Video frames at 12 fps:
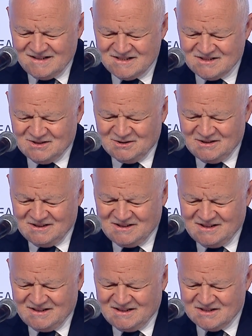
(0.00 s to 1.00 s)

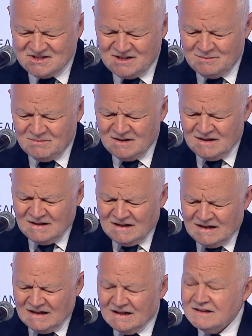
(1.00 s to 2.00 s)
historii tych ziem,
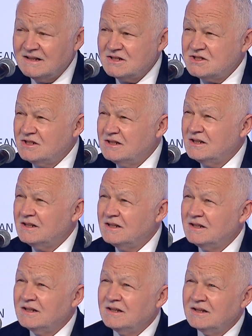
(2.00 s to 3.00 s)
ale także
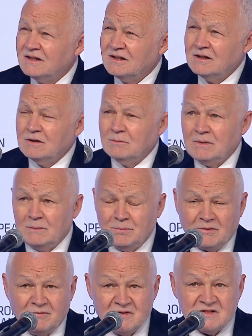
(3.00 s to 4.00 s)

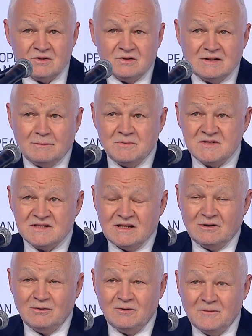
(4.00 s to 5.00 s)
pan profesor
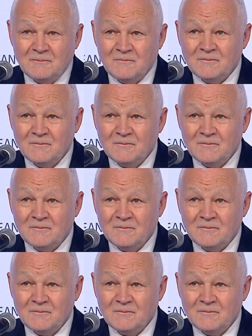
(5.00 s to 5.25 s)
napisał